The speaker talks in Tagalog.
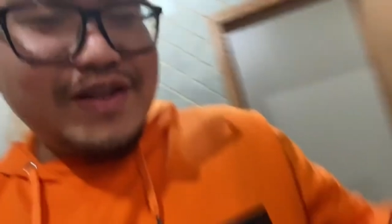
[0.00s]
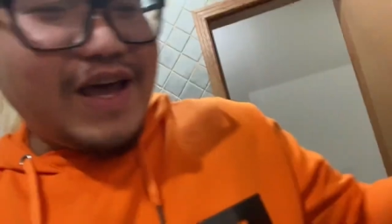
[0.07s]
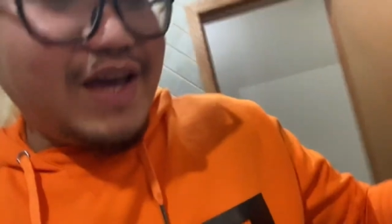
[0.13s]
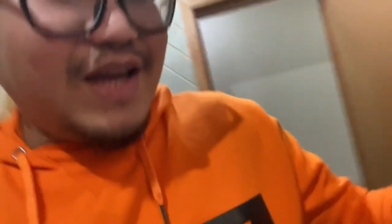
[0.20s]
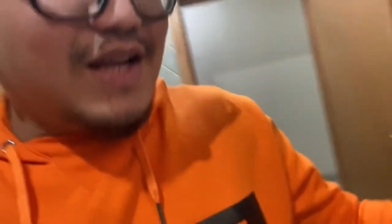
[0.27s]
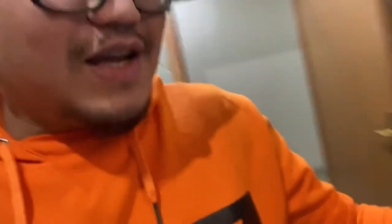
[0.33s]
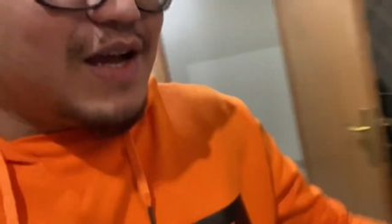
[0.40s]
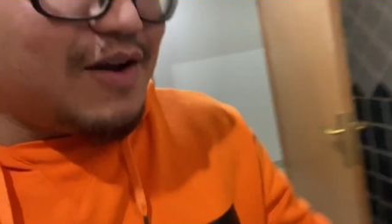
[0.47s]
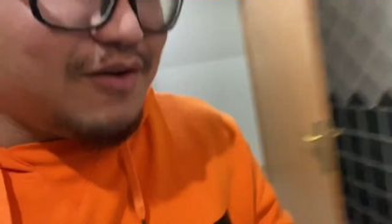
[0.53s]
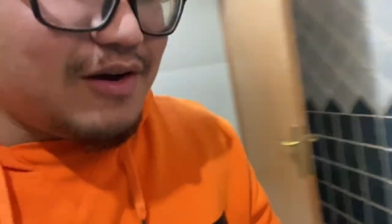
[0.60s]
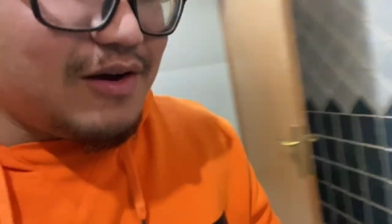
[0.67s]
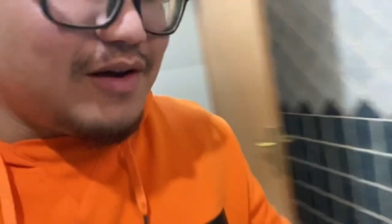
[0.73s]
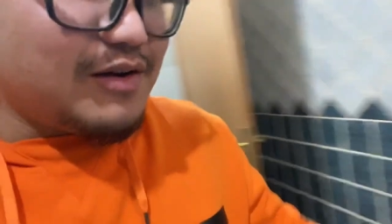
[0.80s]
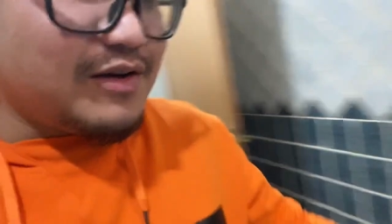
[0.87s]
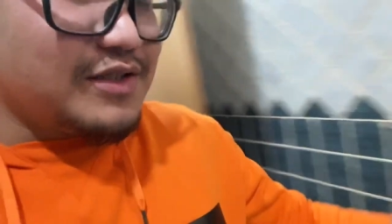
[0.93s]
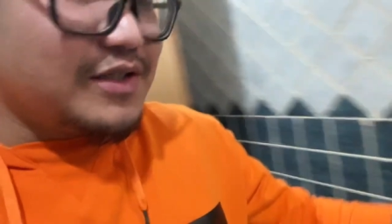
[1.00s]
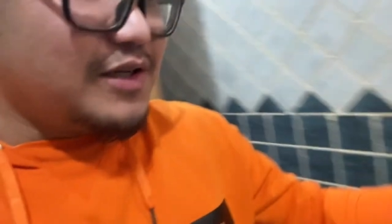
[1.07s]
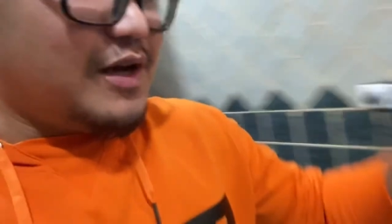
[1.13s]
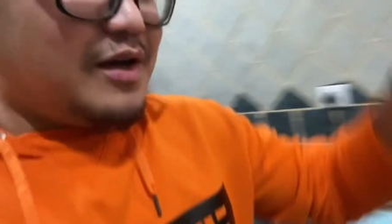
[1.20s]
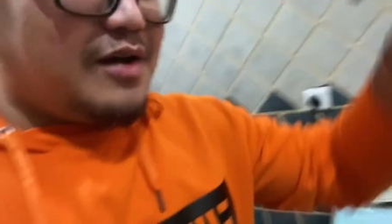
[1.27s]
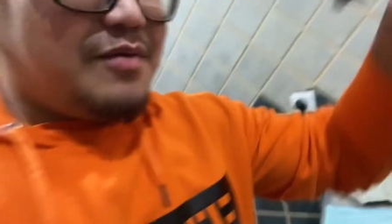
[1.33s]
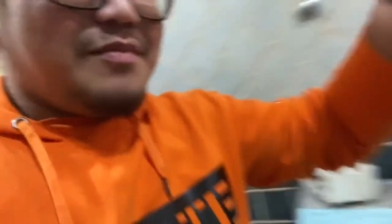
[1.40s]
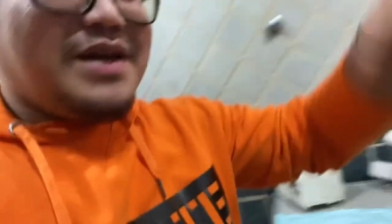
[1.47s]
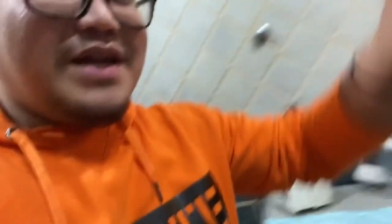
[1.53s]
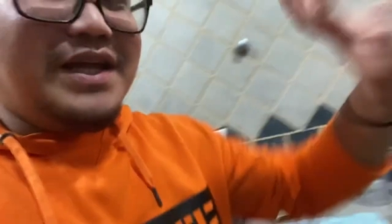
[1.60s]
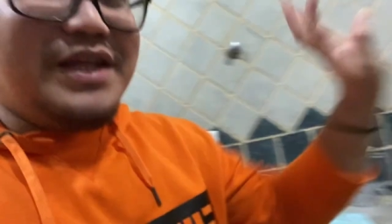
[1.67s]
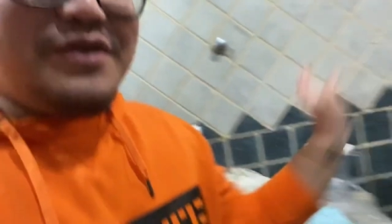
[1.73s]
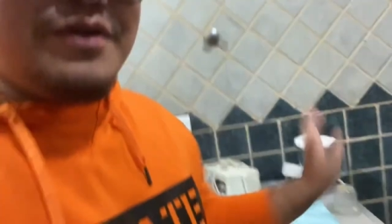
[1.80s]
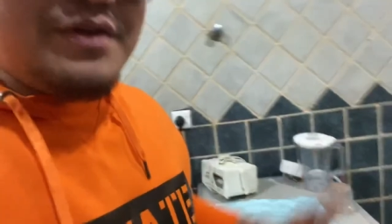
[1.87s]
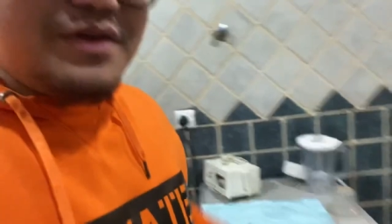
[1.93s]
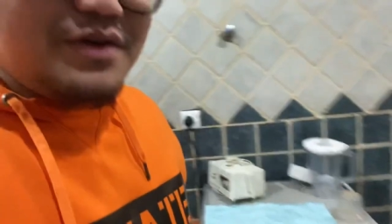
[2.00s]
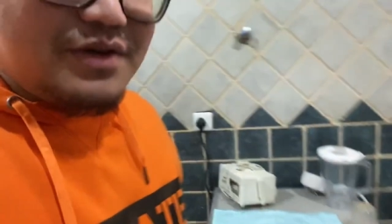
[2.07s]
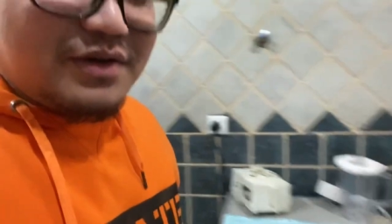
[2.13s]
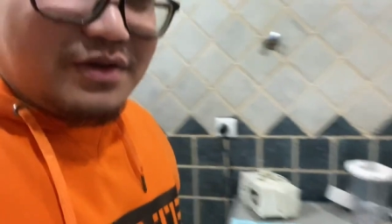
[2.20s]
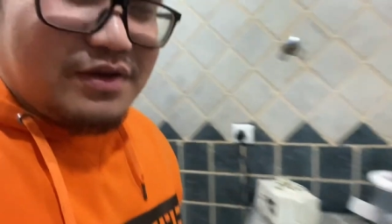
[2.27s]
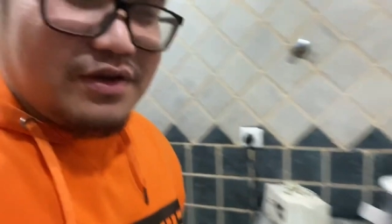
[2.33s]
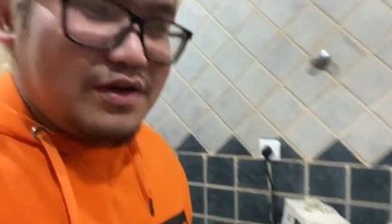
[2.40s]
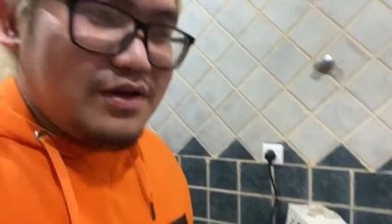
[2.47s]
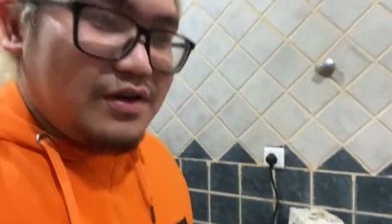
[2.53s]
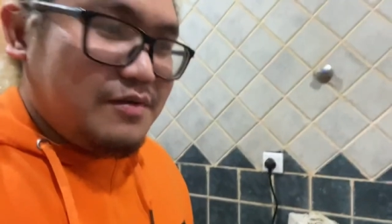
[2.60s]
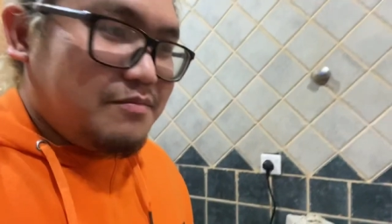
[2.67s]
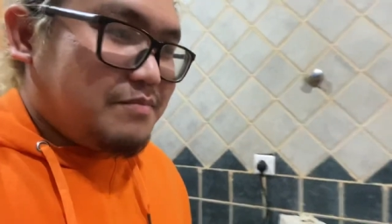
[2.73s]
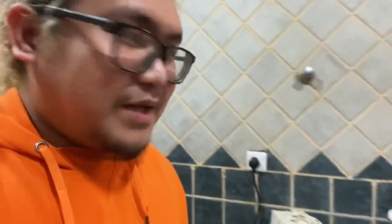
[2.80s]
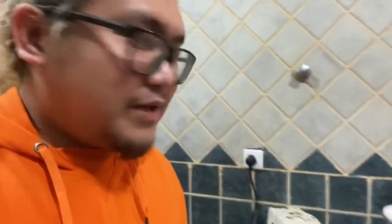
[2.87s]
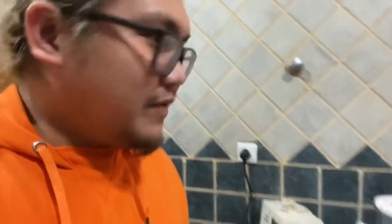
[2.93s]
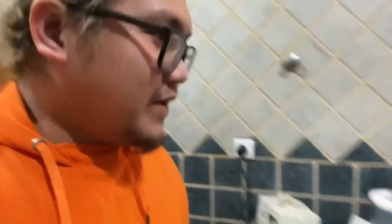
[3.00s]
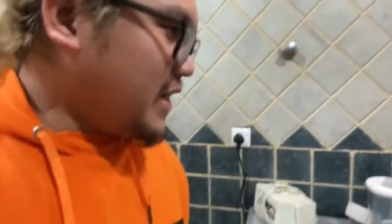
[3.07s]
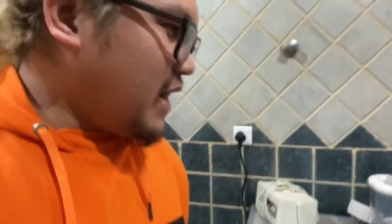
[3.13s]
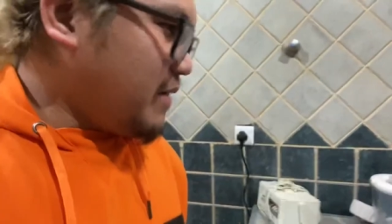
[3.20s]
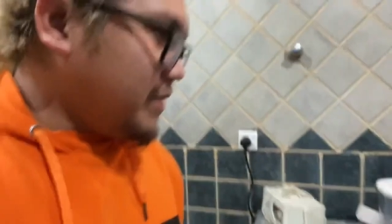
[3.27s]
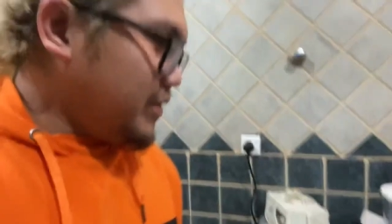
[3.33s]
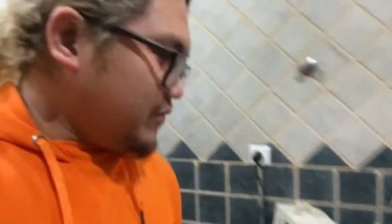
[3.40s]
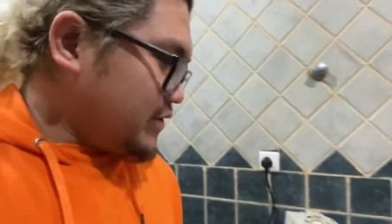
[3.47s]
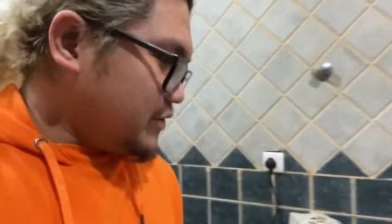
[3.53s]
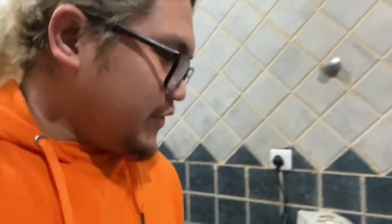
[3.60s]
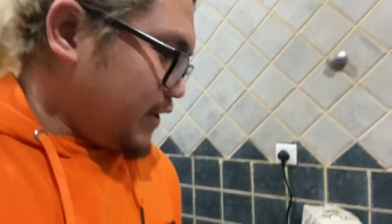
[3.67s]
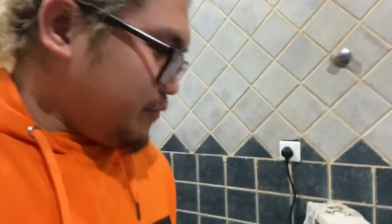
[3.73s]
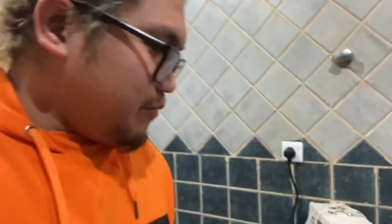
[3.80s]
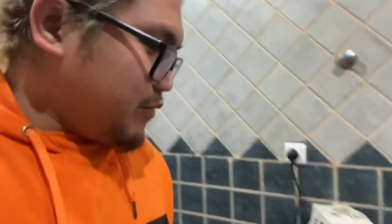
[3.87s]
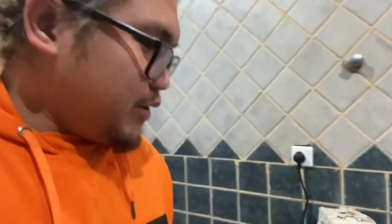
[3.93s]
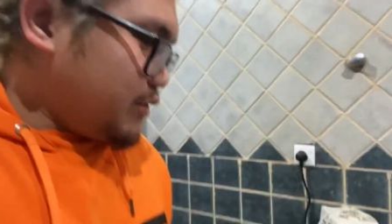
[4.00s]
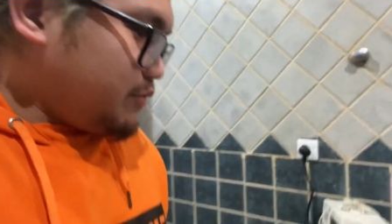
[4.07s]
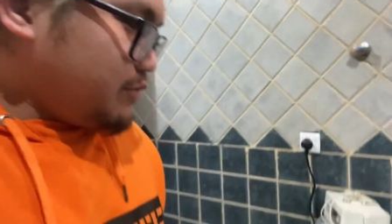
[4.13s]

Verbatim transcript: dahil nga uh, maliit yung patungan namin whatsoever,